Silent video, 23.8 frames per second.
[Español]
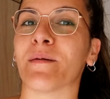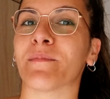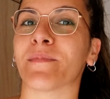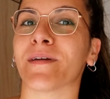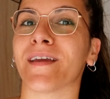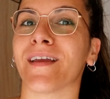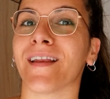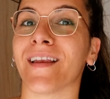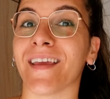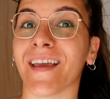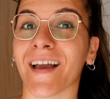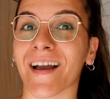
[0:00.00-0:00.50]

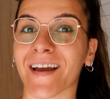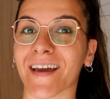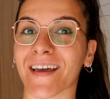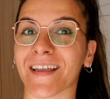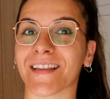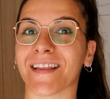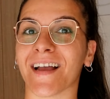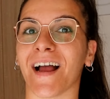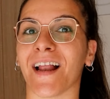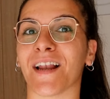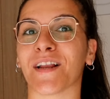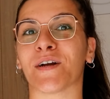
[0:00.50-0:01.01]
familia, ¿qué
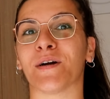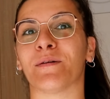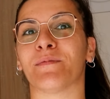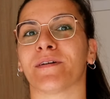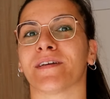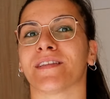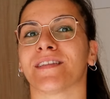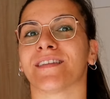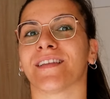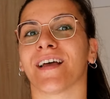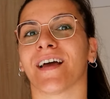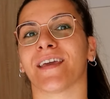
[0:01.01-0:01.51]
tal? ¿Cómo
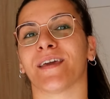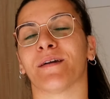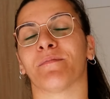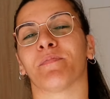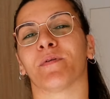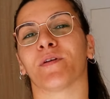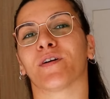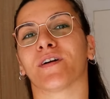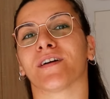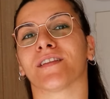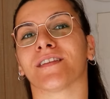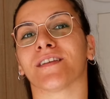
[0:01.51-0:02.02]
estáis?
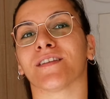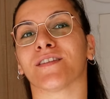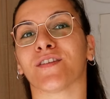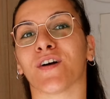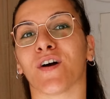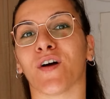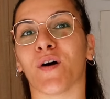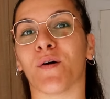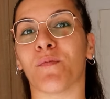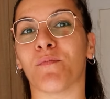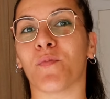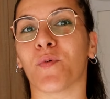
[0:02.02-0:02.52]
Espero que estéis
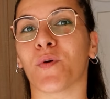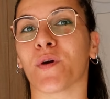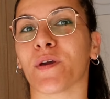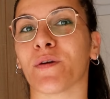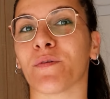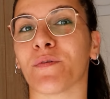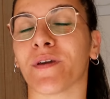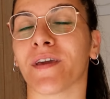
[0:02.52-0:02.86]
todos muy